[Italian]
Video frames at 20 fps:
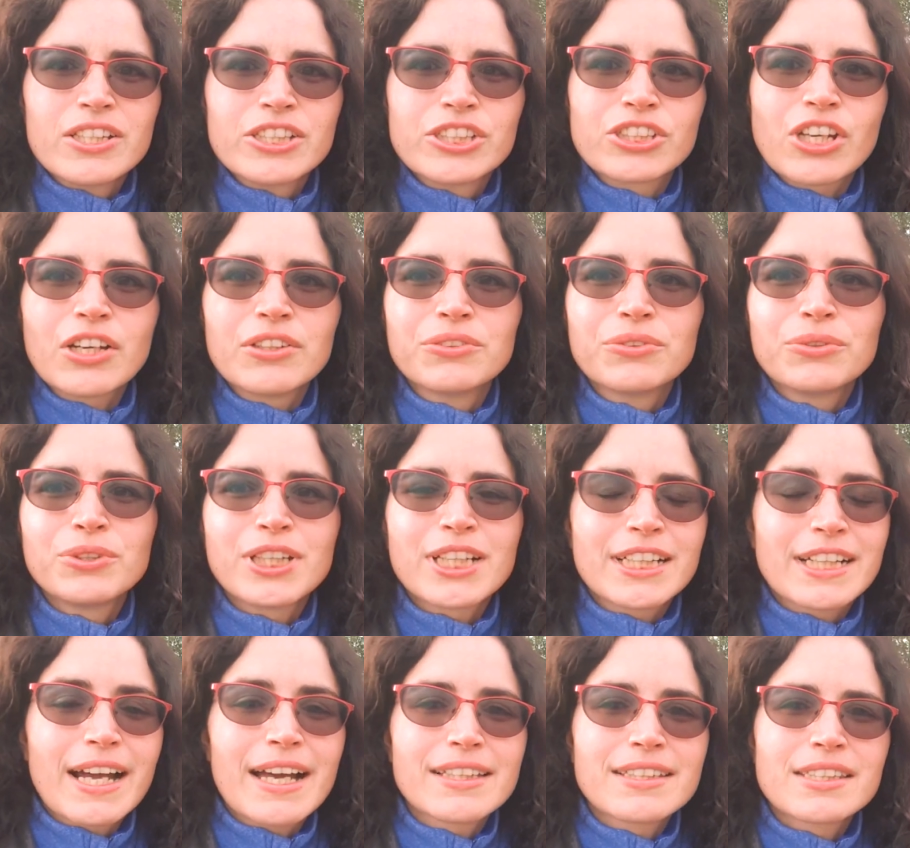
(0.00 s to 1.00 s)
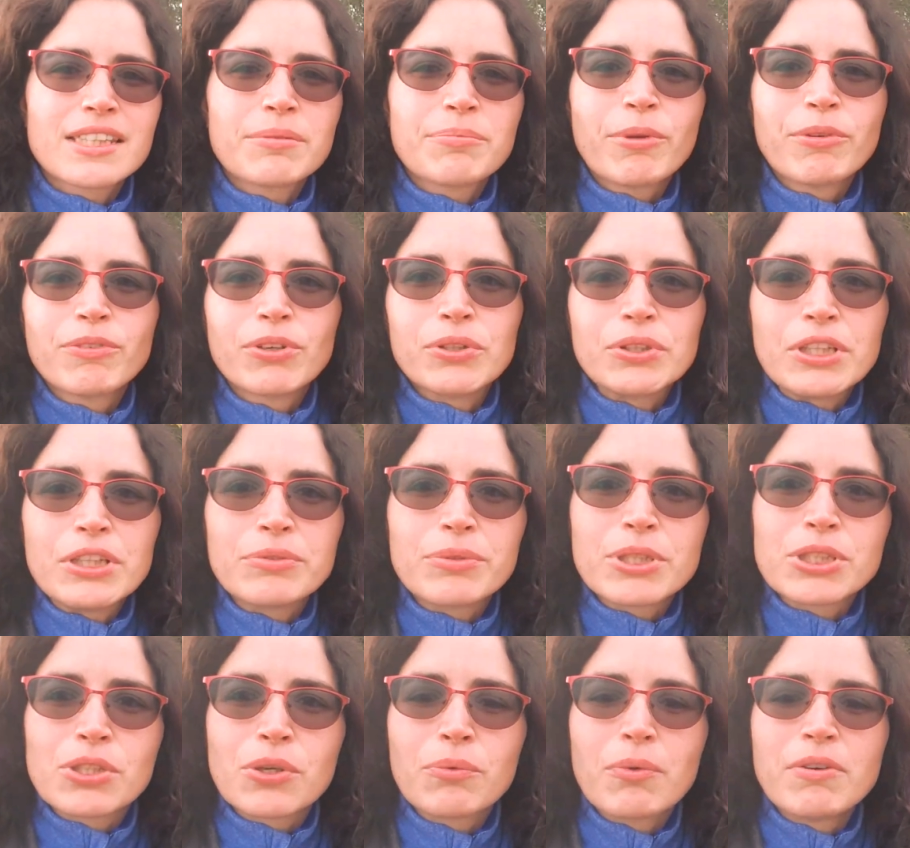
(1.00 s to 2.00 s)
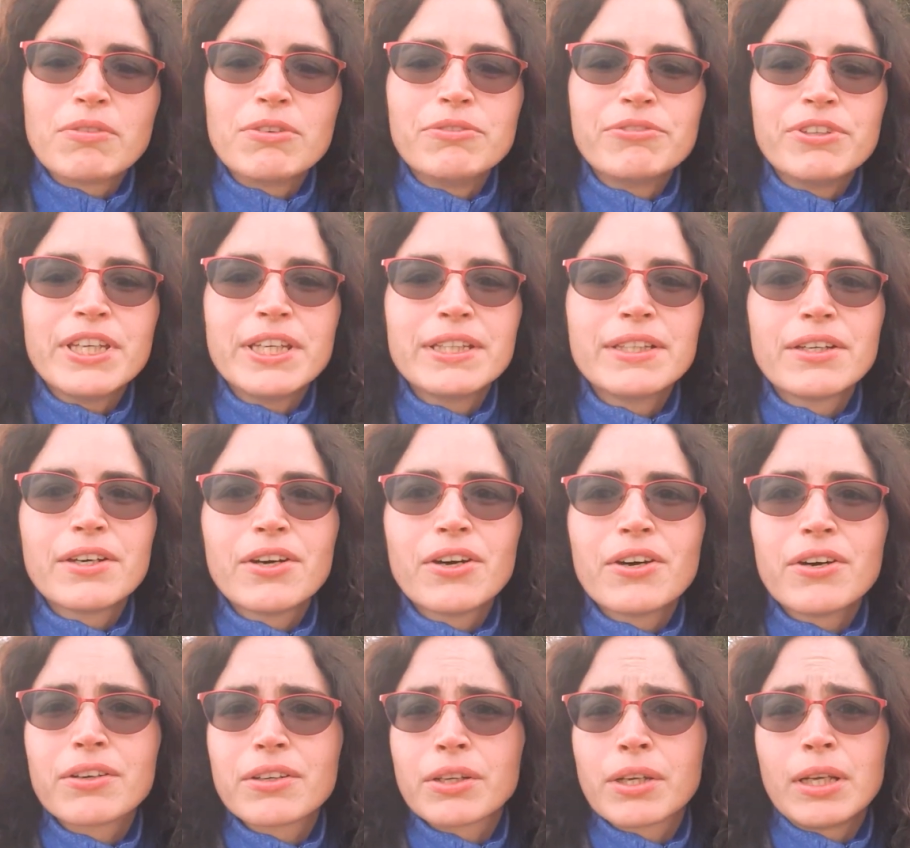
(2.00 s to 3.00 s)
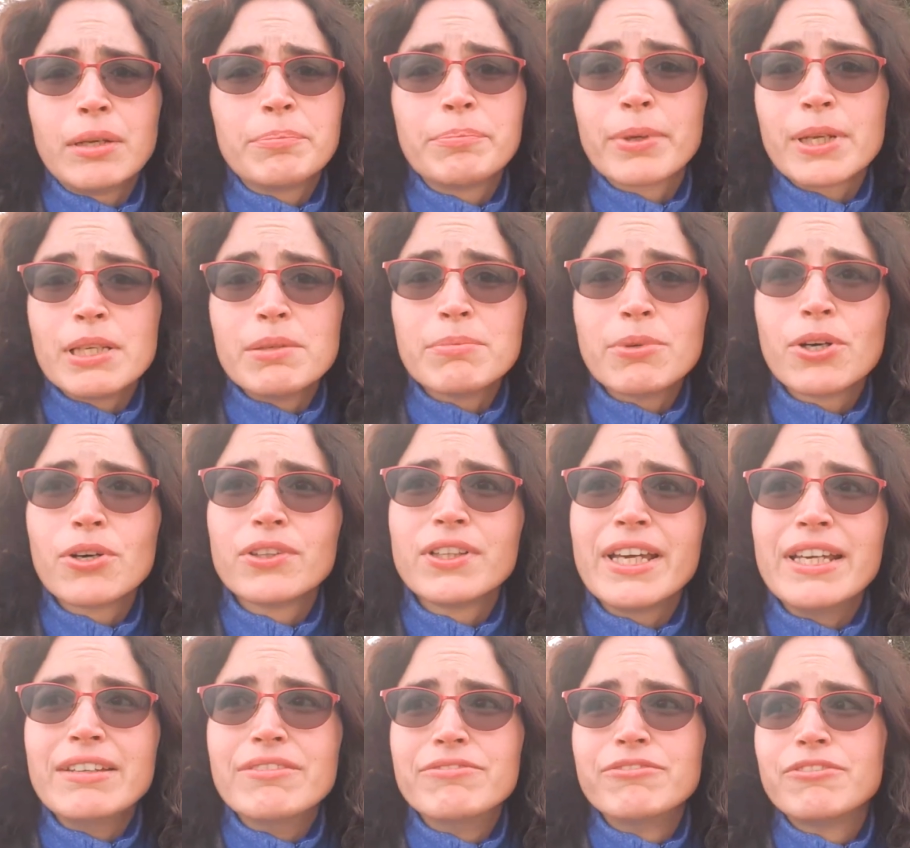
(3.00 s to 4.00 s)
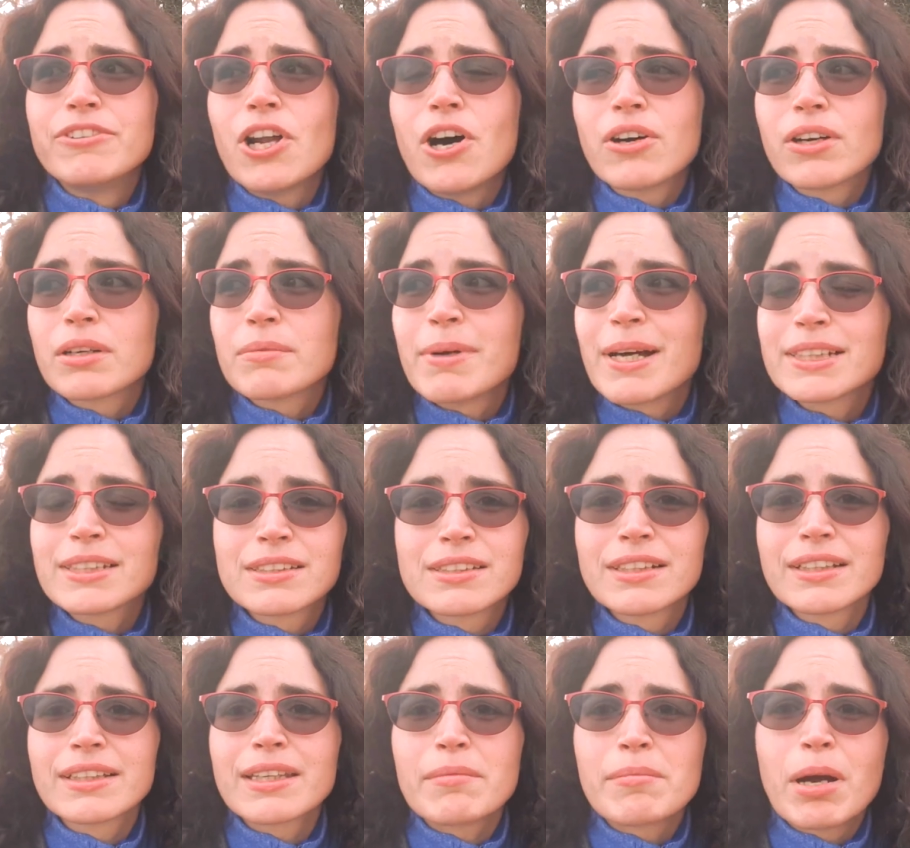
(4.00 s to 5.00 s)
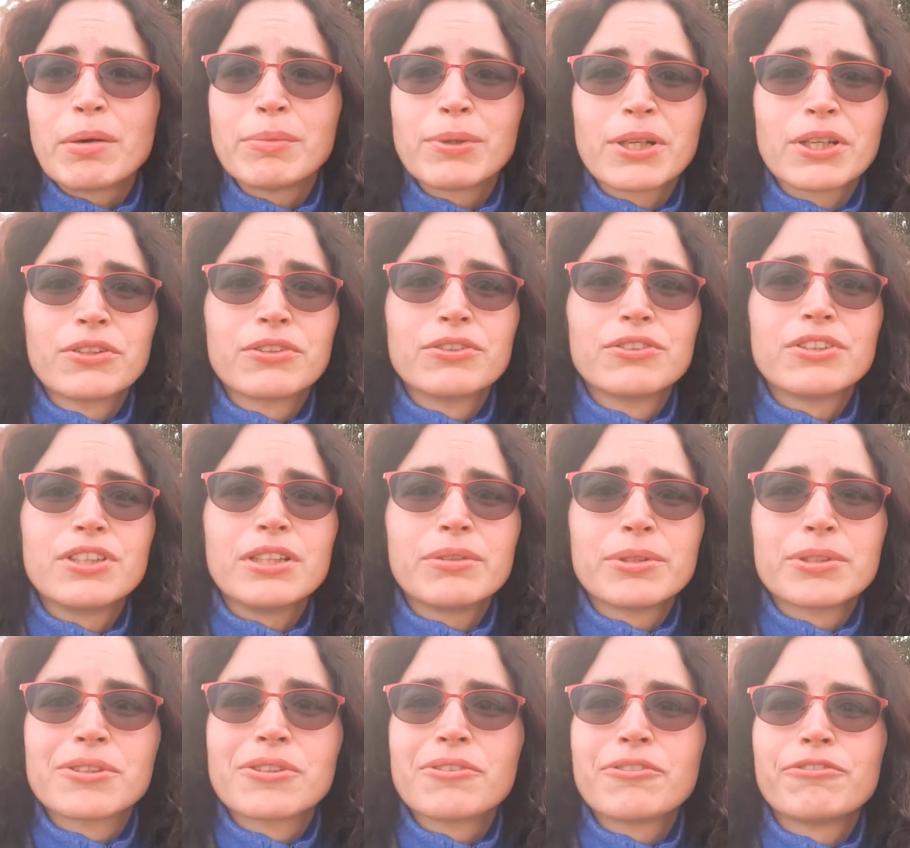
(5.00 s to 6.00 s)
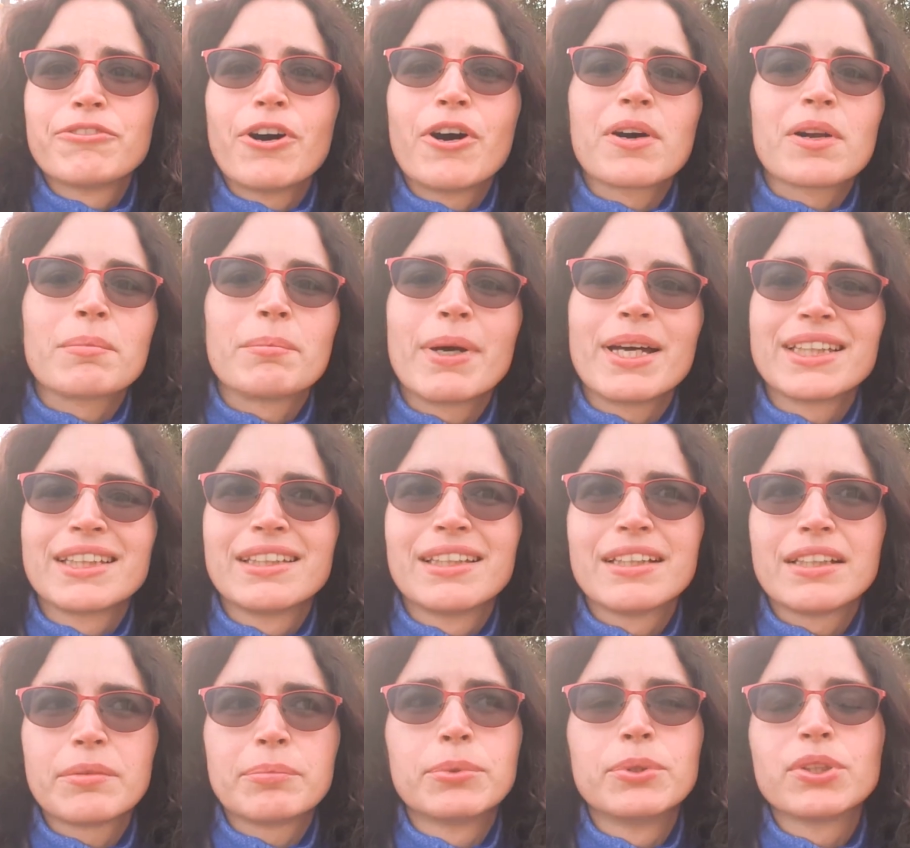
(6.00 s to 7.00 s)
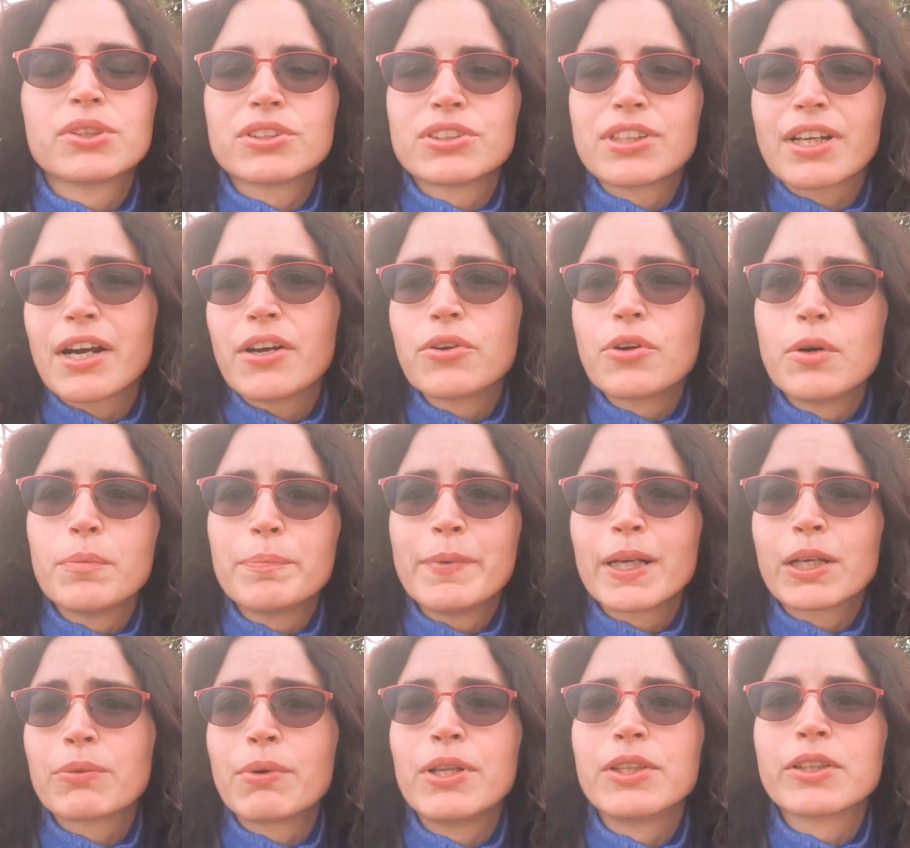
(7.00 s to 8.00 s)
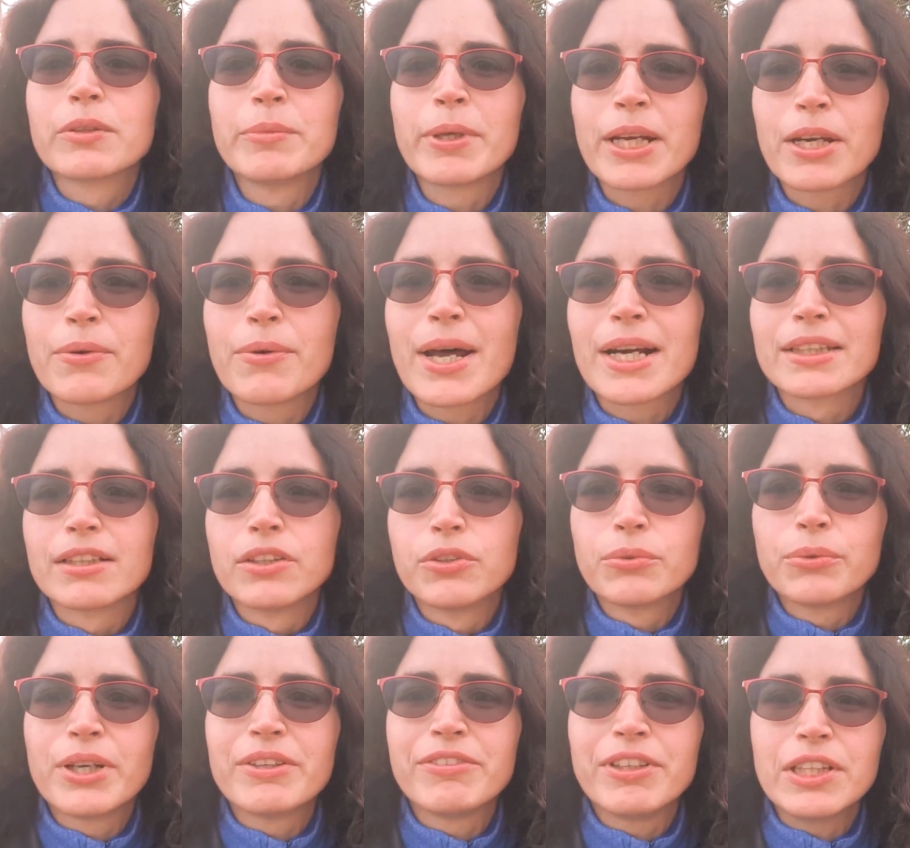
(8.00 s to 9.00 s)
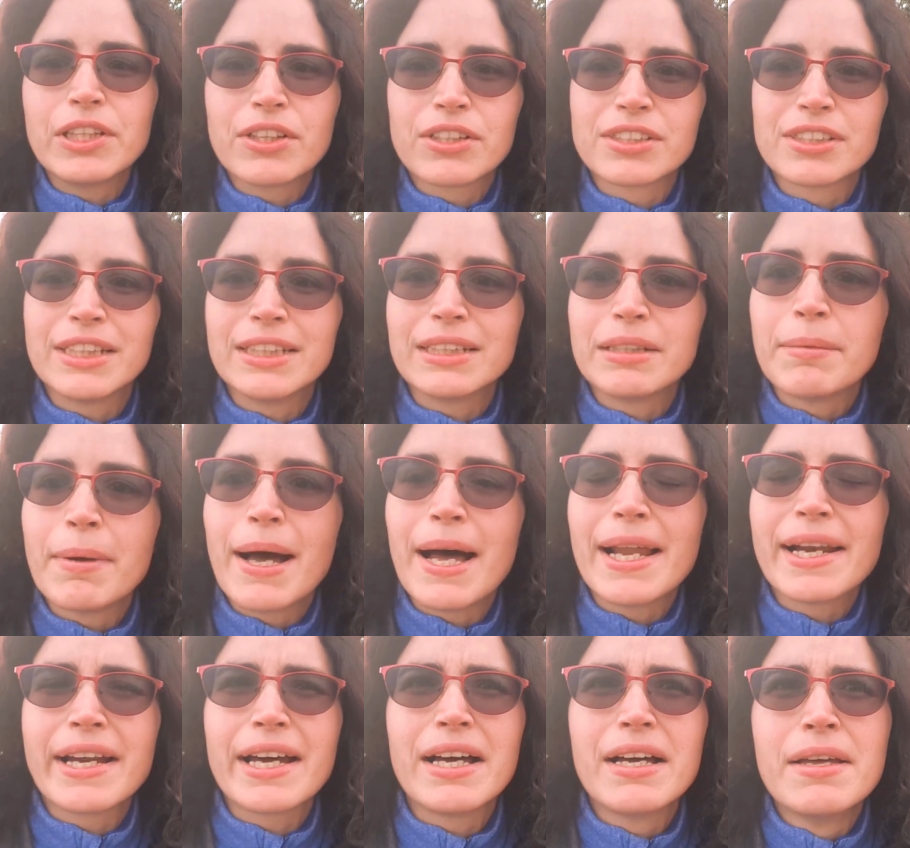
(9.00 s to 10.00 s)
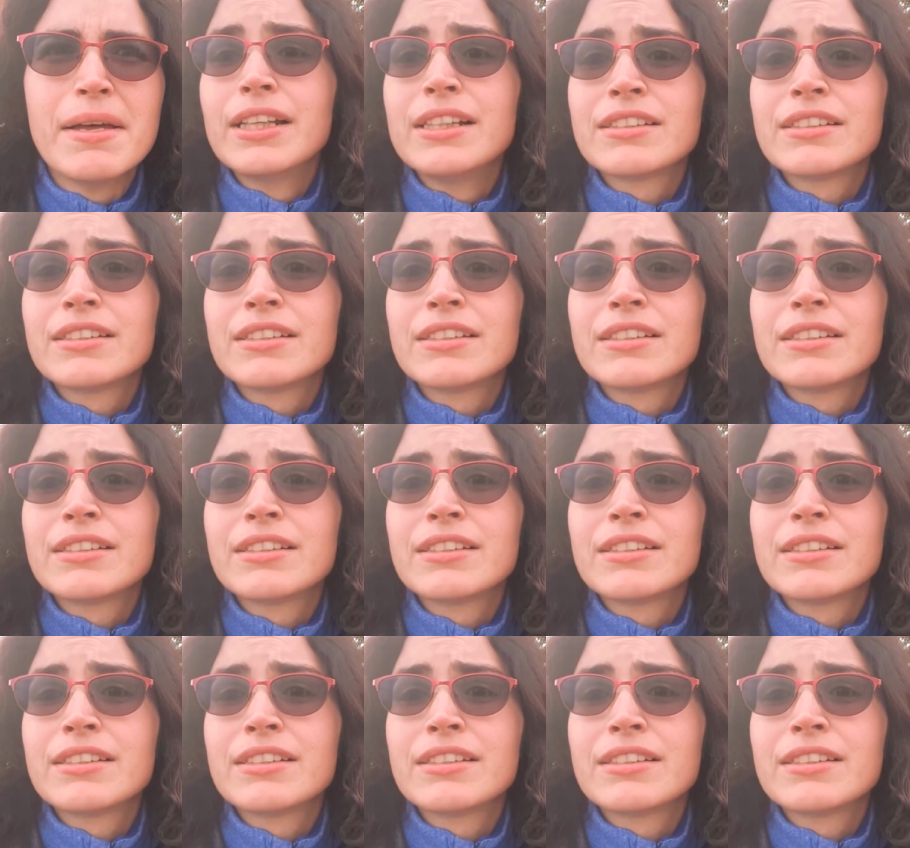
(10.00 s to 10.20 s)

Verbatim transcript: Ciao a tutti ragazzi, benvenuti in questo nuovo video, il primo dei vlogmas, chiamiamoli così, questo format, appunto saranno per quanto mi riguarda due video a settimana,